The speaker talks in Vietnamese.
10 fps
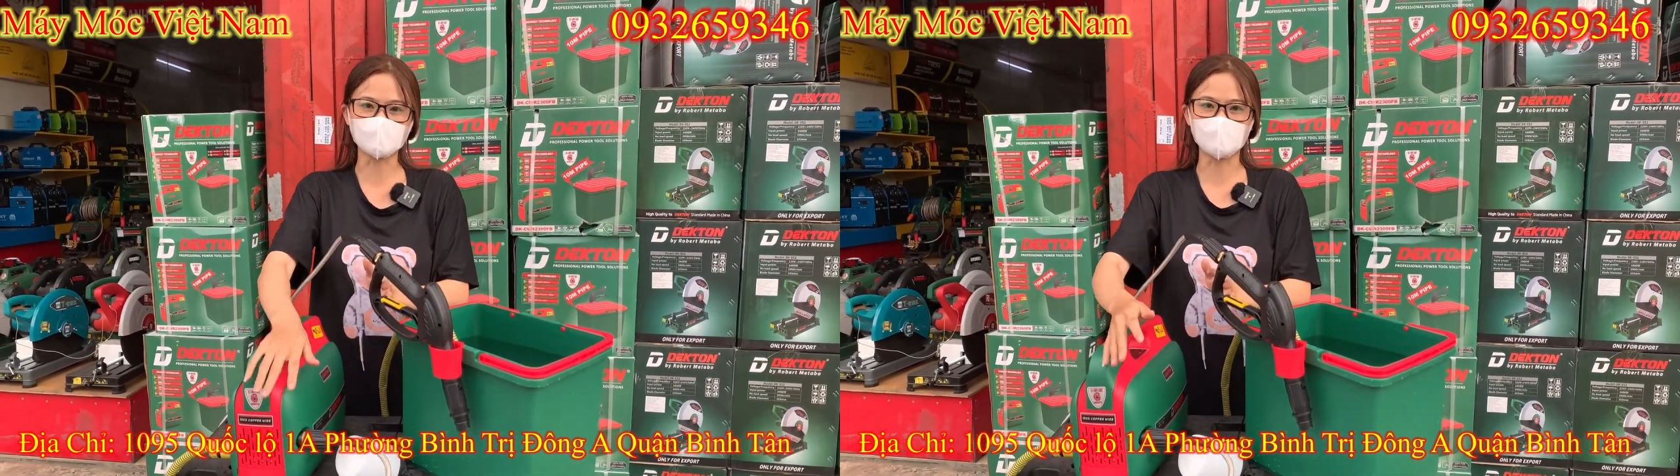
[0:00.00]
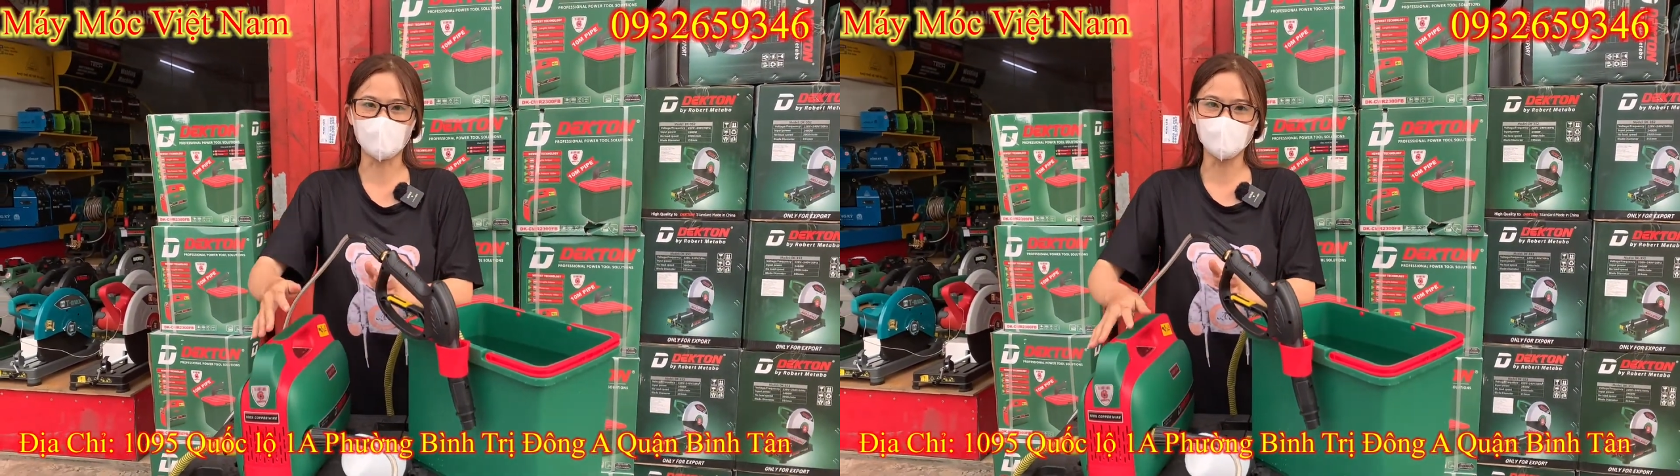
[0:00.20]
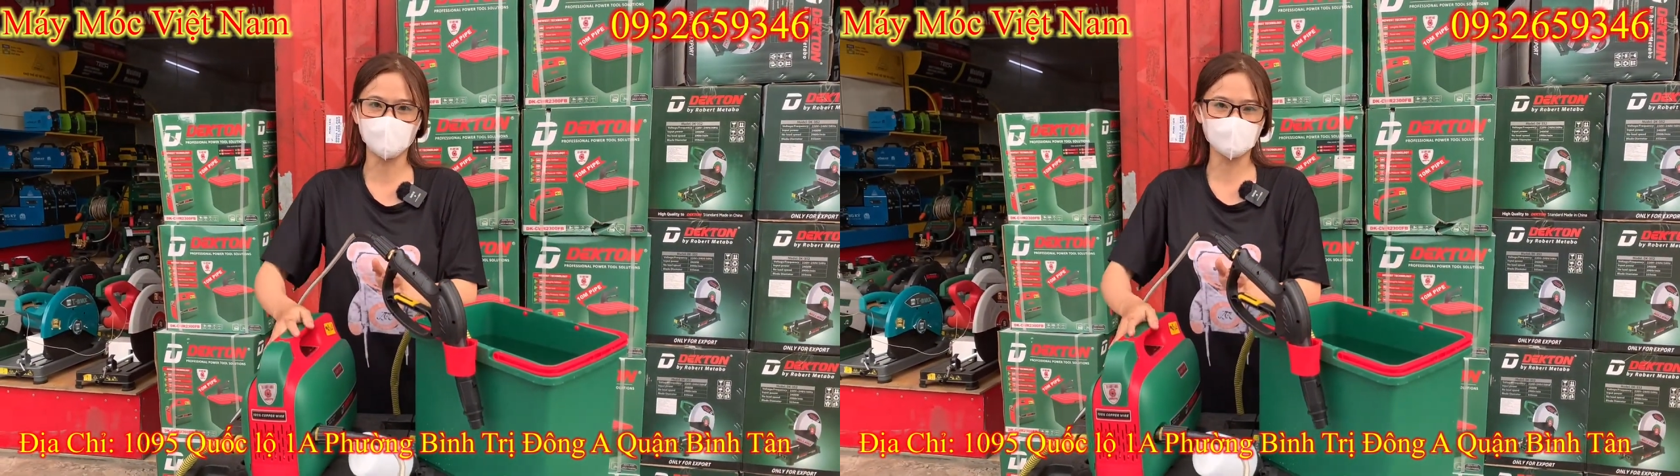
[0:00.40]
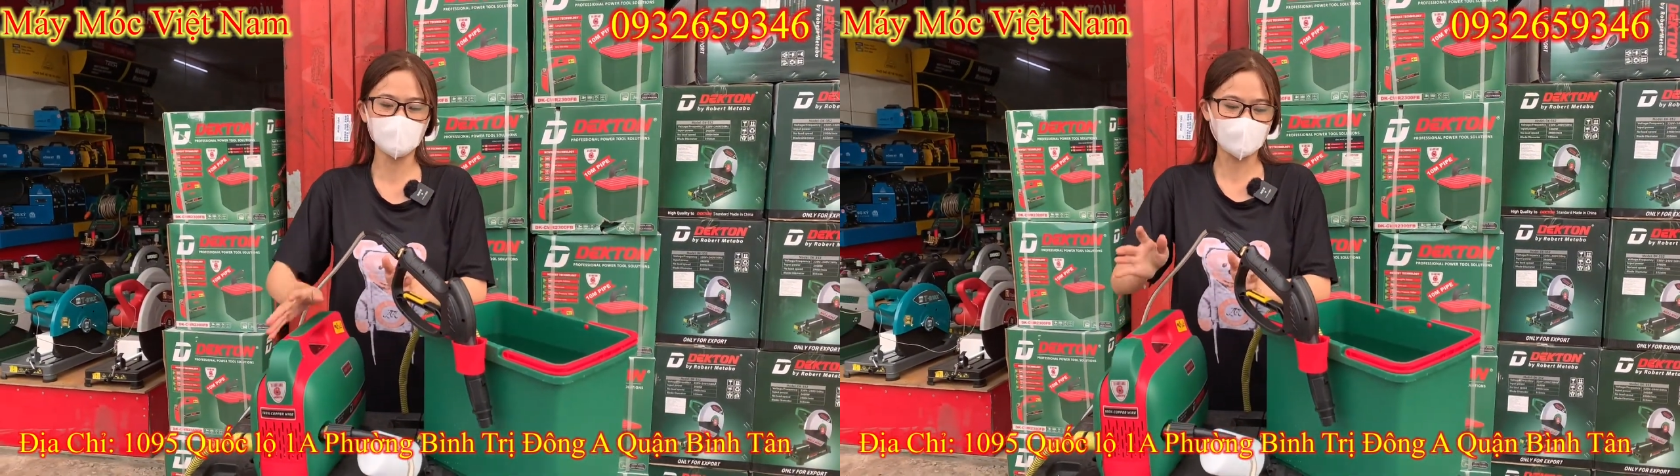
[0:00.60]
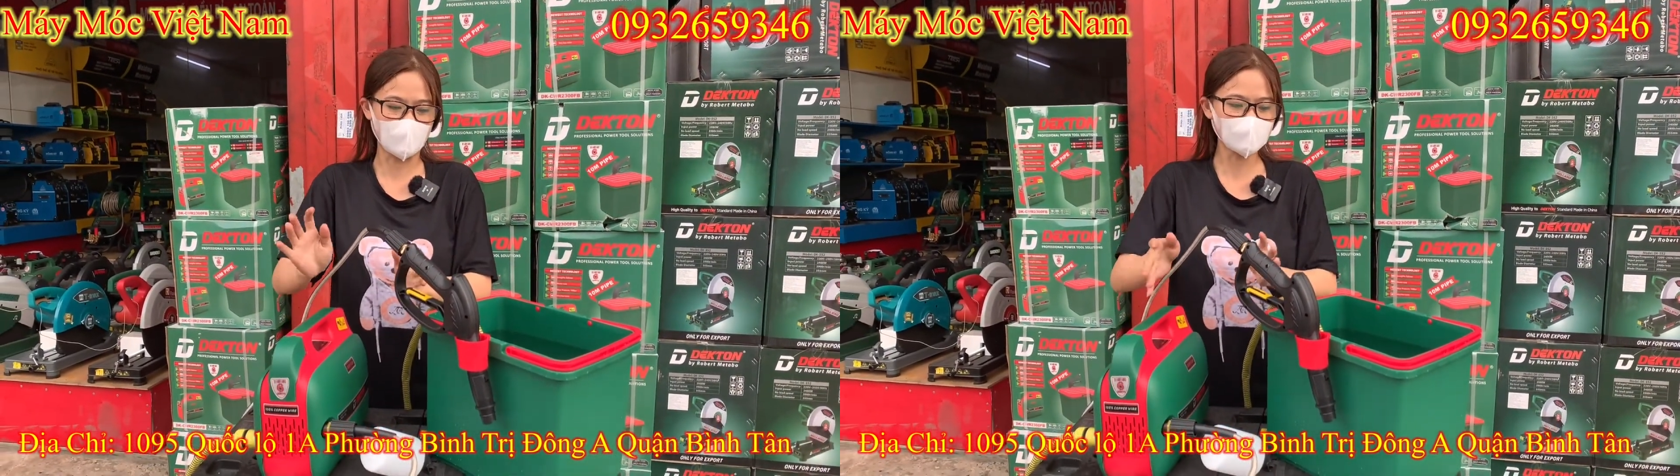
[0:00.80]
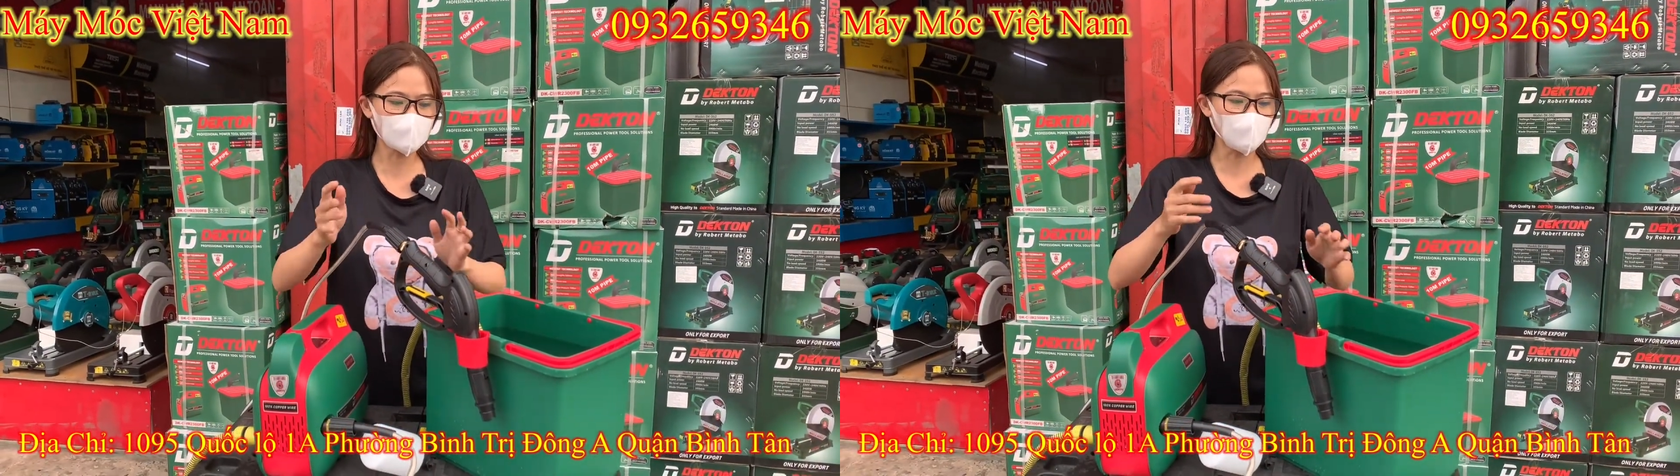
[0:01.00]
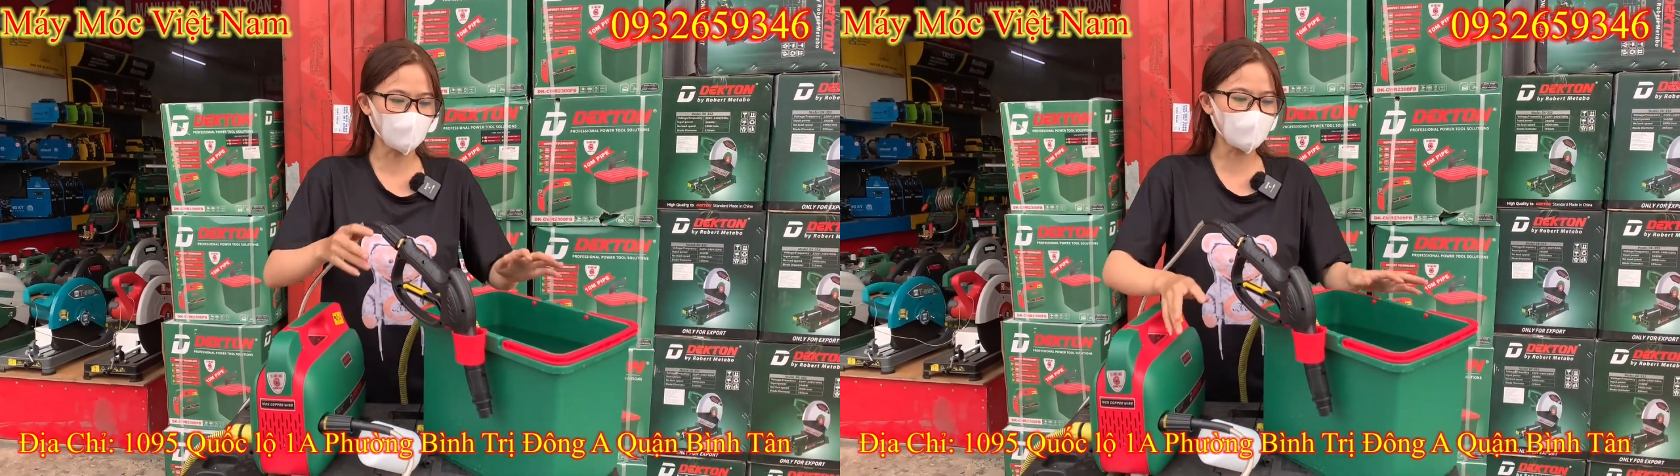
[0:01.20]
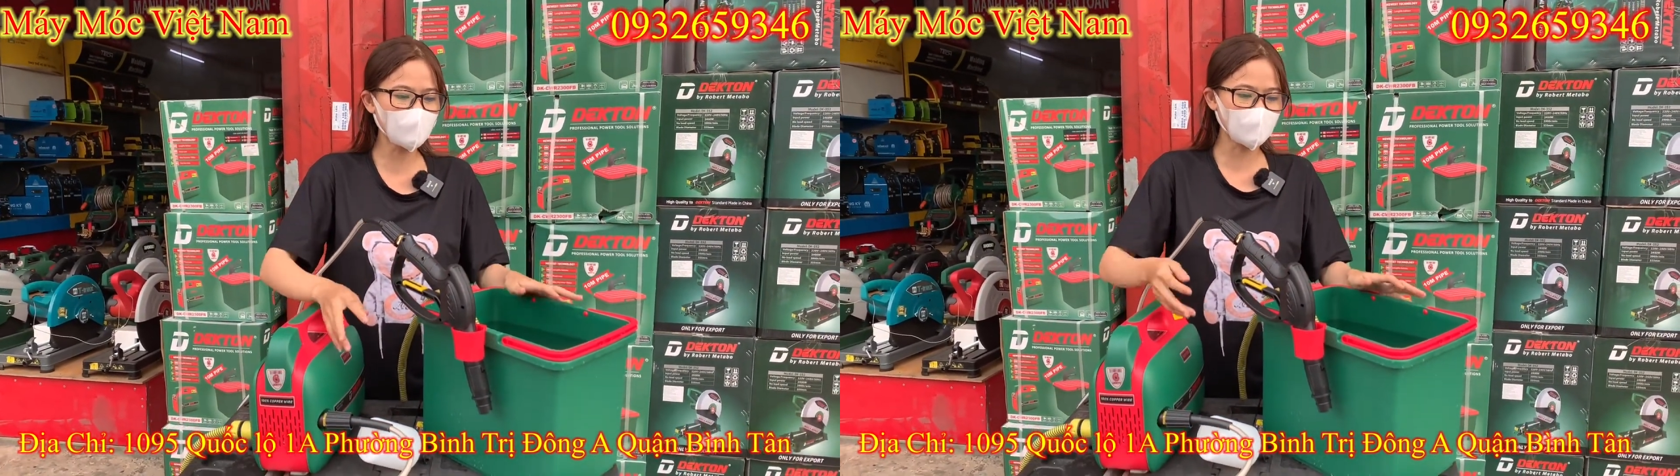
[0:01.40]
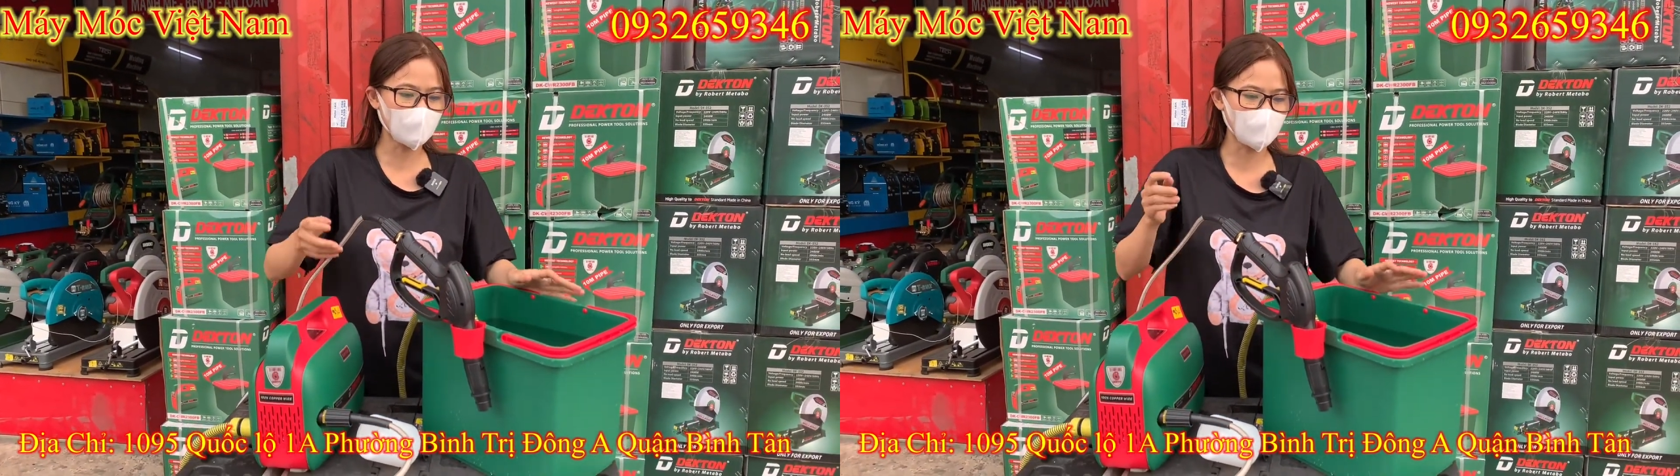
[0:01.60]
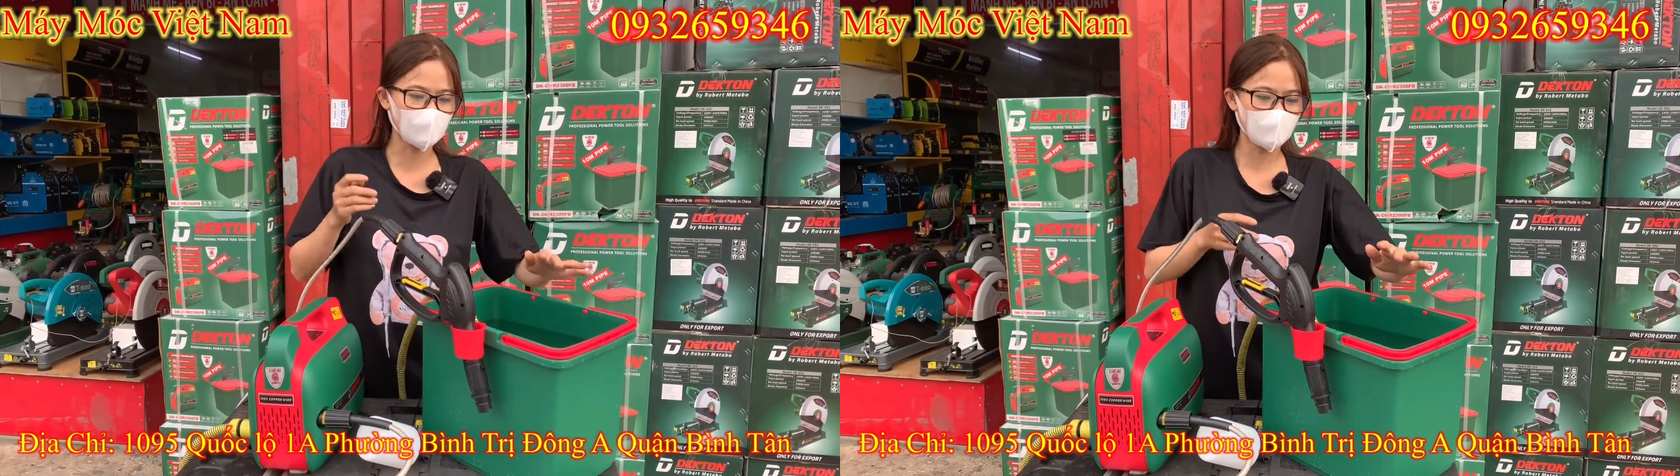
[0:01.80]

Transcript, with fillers: xong tất cả cái con máy các anh ha